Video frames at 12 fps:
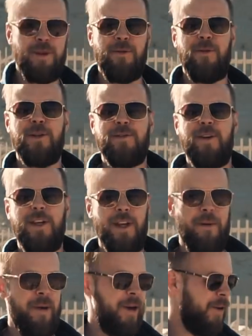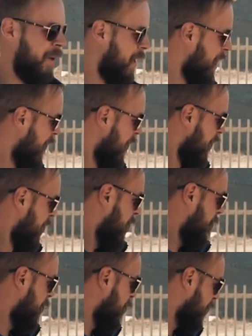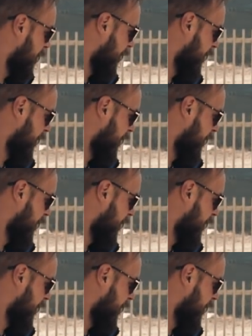мы на Volkswagen Амароке. Амарок –